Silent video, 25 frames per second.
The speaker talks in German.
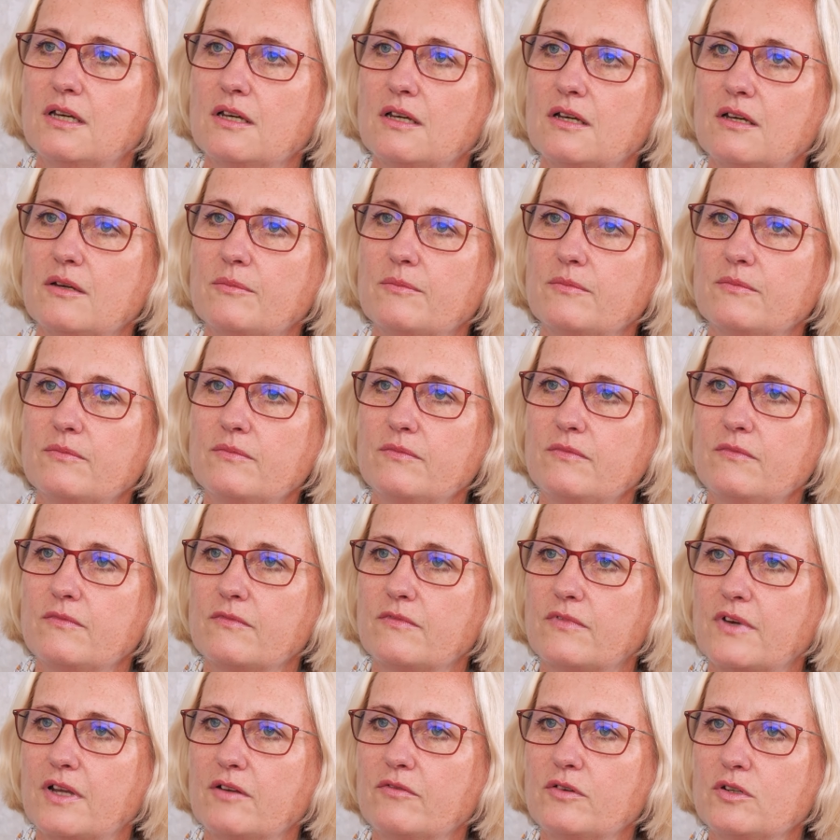ähm,
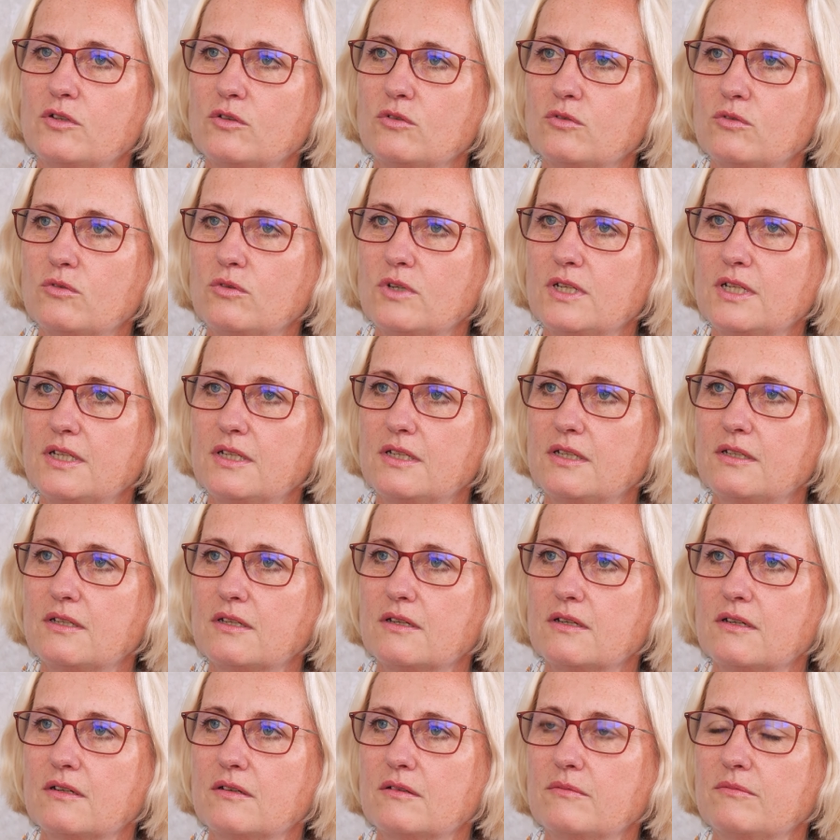weil wir natürlich
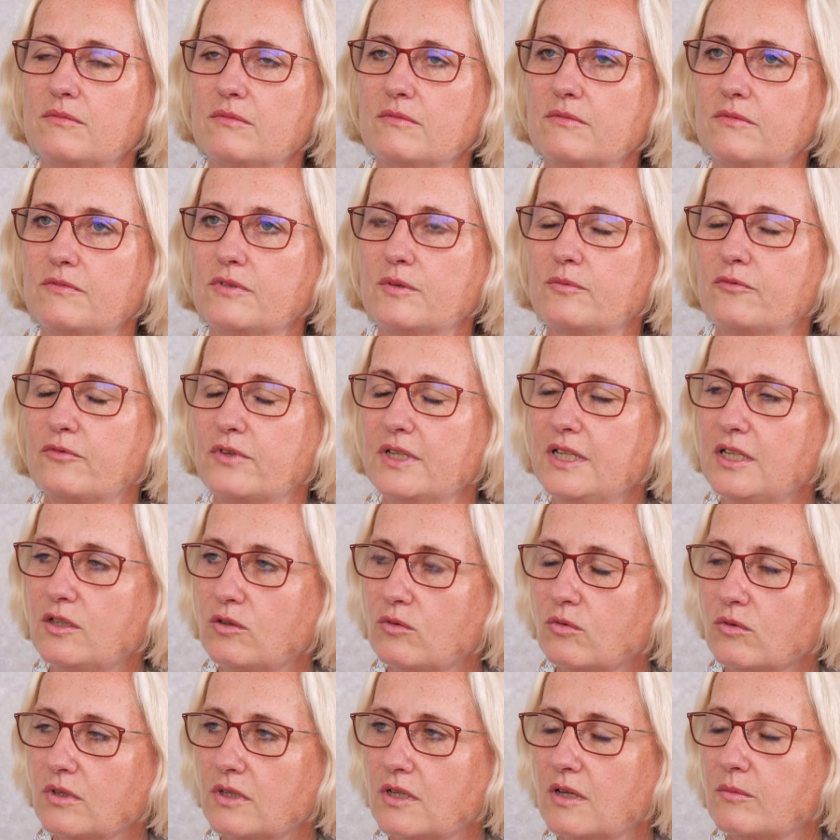äh,
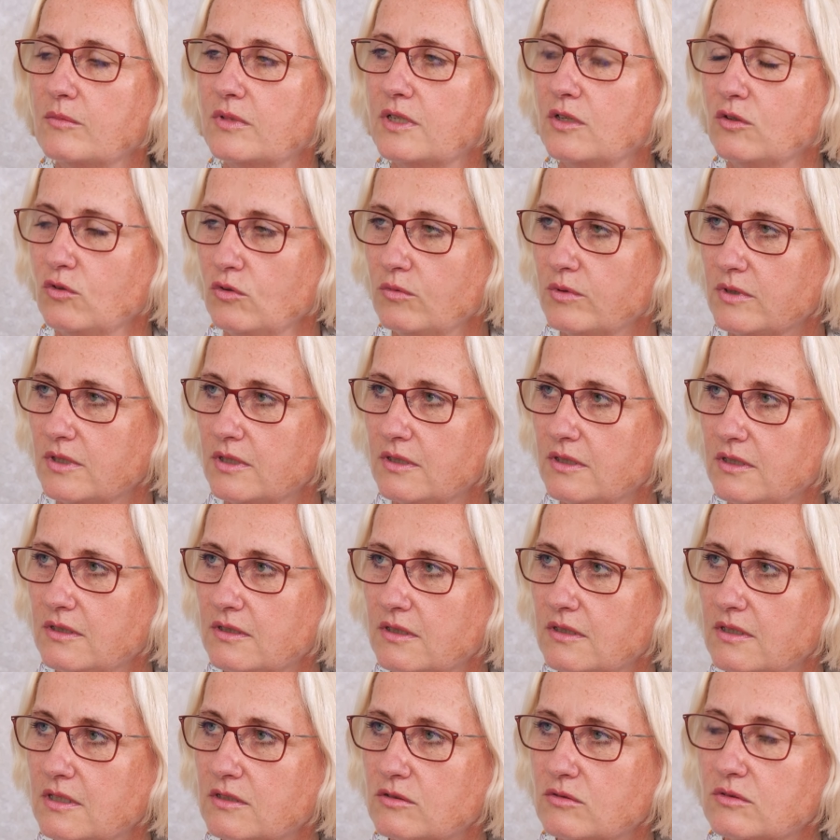Verpflichtungen haben gegenüber den
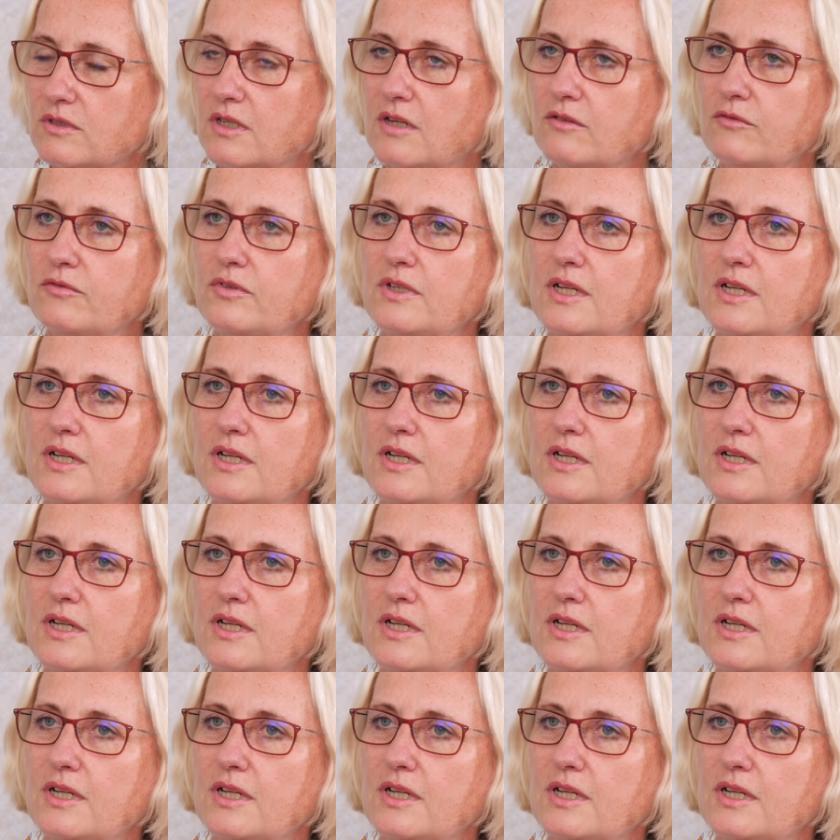internationalen